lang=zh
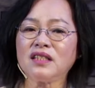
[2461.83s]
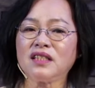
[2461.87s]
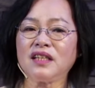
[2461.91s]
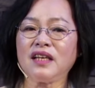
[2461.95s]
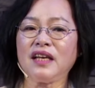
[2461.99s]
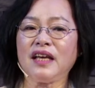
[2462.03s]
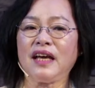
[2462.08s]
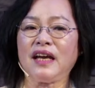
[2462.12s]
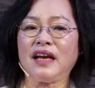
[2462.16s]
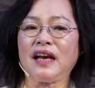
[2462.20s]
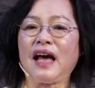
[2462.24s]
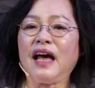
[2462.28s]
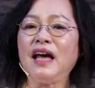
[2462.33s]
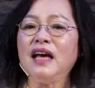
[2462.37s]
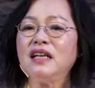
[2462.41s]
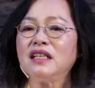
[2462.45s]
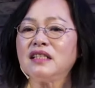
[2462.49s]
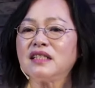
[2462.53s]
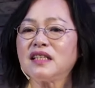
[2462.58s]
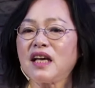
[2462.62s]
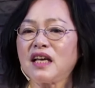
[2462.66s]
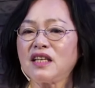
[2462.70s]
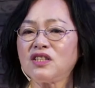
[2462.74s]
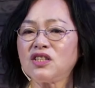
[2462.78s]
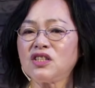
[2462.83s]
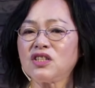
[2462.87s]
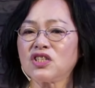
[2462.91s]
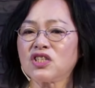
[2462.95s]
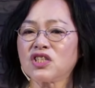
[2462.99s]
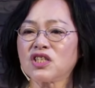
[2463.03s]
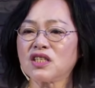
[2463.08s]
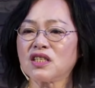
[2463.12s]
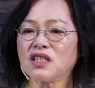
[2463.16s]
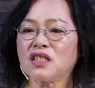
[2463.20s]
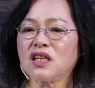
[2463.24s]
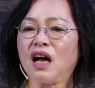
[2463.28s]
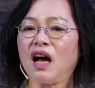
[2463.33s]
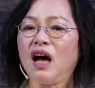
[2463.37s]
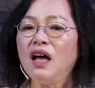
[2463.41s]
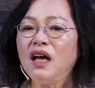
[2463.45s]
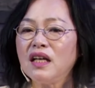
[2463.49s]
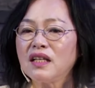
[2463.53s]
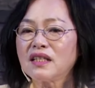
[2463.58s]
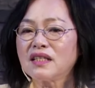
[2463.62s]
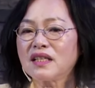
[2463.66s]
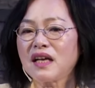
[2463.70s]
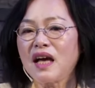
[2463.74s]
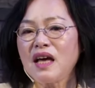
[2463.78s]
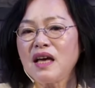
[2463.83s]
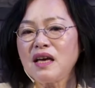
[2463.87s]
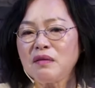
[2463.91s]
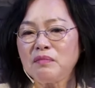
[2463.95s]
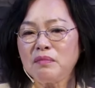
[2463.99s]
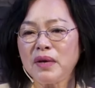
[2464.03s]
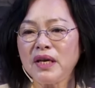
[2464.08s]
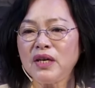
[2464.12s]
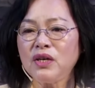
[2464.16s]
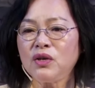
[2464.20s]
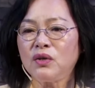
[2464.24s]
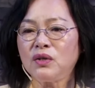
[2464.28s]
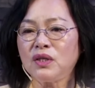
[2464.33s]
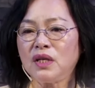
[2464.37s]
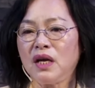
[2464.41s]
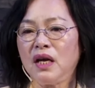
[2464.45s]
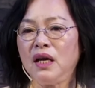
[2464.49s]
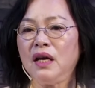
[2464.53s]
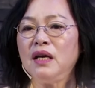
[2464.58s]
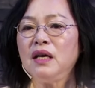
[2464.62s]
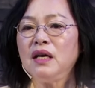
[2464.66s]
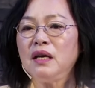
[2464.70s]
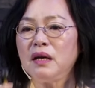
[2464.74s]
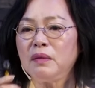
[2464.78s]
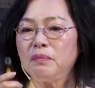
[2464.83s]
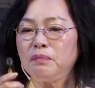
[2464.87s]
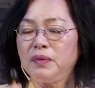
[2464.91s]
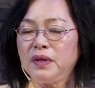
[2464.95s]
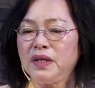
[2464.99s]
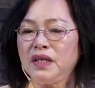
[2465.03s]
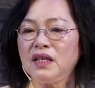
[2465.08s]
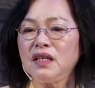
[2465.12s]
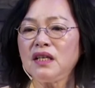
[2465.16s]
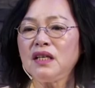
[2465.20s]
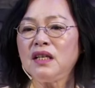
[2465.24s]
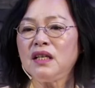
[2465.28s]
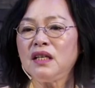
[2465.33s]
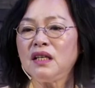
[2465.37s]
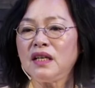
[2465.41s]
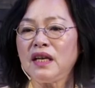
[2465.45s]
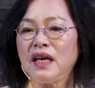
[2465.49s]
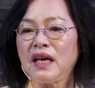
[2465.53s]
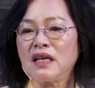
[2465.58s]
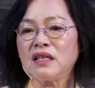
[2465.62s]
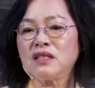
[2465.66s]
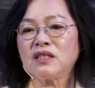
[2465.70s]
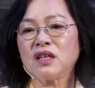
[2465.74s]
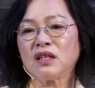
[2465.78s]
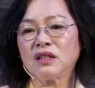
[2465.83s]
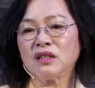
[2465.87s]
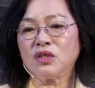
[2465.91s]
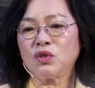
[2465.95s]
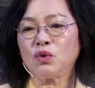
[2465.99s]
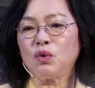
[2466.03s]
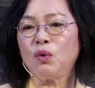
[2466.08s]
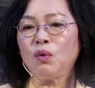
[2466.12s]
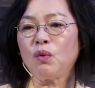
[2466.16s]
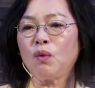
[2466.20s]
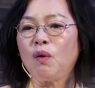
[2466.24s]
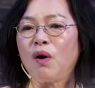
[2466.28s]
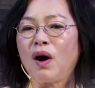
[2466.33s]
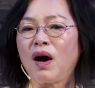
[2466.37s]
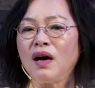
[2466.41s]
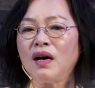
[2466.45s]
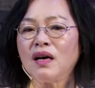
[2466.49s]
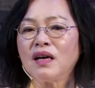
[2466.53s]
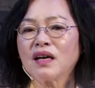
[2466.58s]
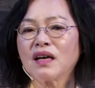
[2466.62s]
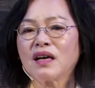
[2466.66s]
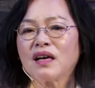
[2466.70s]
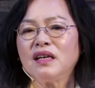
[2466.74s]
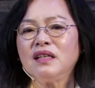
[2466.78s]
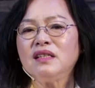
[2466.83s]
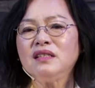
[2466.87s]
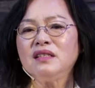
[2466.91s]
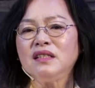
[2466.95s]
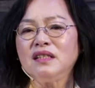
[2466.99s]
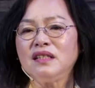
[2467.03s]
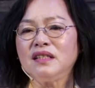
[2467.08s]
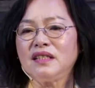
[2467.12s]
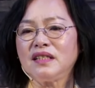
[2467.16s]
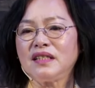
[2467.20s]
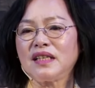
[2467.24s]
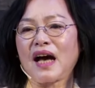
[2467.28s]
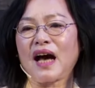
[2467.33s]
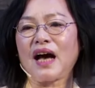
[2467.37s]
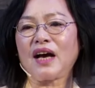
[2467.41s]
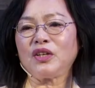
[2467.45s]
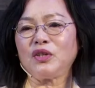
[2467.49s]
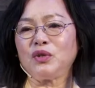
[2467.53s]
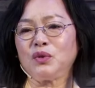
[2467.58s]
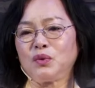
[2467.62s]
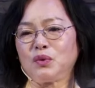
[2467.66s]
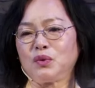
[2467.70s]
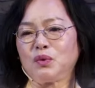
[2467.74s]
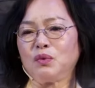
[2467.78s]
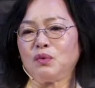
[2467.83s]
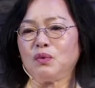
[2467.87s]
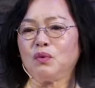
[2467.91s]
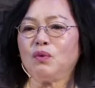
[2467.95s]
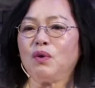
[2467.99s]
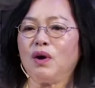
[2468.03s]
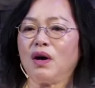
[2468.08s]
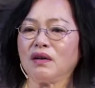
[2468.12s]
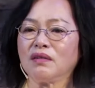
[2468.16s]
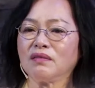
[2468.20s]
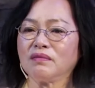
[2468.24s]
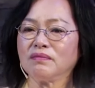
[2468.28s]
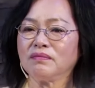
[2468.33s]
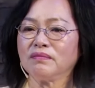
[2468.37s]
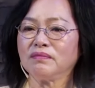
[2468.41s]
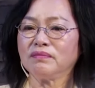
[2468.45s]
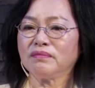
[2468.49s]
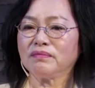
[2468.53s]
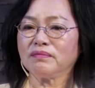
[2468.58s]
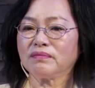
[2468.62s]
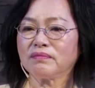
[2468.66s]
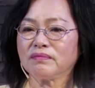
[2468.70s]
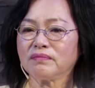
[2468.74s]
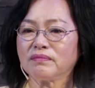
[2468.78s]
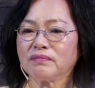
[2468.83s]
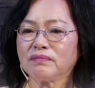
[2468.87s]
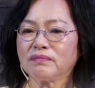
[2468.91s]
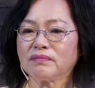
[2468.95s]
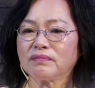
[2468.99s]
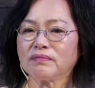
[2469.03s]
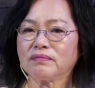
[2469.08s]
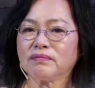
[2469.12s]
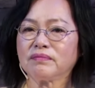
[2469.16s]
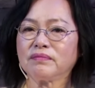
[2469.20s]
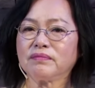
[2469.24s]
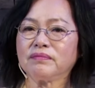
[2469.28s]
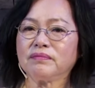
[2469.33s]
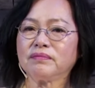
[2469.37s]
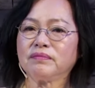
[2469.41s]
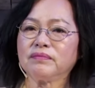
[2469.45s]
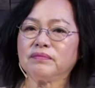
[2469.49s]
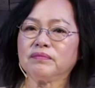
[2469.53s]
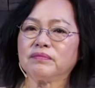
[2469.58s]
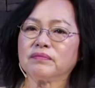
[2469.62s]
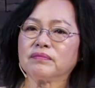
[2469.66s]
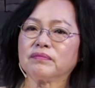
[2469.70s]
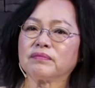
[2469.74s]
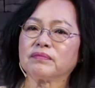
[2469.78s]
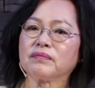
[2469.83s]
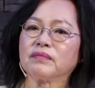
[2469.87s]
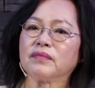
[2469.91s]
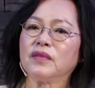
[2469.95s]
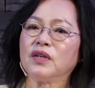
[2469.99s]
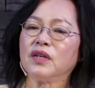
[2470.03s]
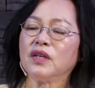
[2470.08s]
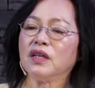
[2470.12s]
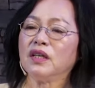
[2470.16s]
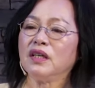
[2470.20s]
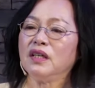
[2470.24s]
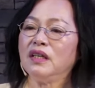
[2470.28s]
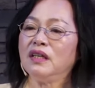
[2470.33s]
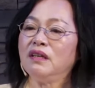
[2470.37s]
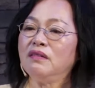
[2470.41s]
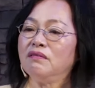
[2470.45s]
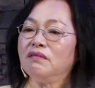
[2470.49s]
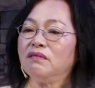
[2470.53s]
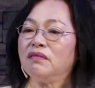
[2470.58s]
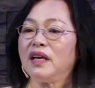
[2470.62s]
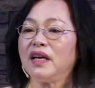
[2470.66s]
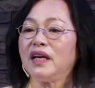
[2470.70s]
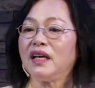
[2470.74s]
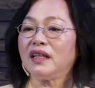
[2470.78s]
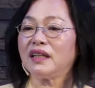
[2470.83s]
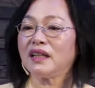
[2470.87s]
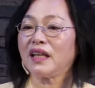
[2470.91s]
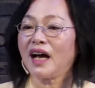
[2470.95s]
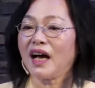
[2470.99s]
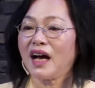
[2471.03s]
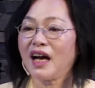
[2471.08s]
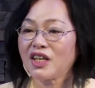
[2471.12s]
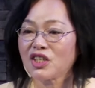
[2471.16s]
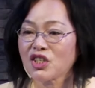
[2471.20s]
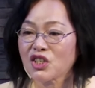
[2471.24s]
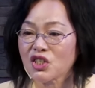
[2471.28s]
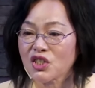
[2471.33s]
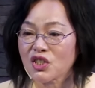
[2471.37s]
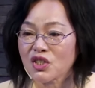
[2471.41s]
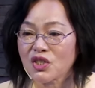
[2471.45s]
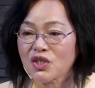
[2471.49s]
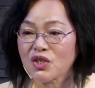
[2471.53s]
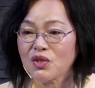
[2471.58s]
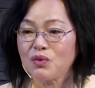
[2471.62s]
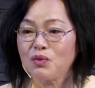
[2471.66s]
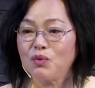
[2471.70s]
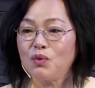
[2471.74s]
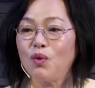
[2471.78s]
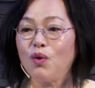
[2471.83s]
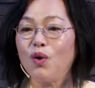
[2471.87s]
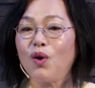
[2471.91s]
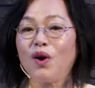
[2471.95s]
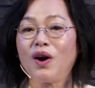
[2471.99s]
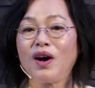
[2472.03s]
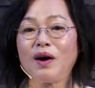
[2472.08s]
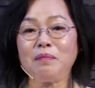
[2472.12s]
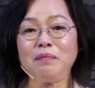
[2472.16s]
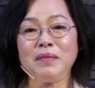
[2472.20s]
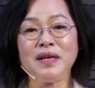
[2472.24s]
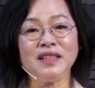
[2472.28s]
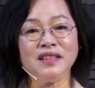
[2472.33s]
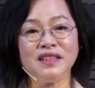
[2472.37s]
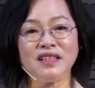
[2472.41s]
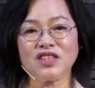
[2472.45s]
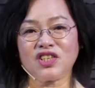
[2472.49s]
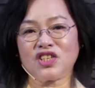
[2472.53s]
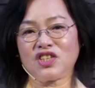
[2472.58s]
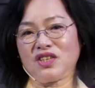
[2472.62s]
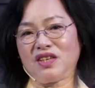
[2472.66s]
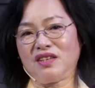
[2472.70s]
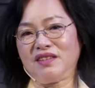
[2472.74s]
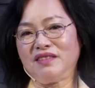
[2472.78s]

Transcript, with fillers: 脸来，在这个世上再没有人比你脸上的荣光更加有荣光，因为他是我们的神。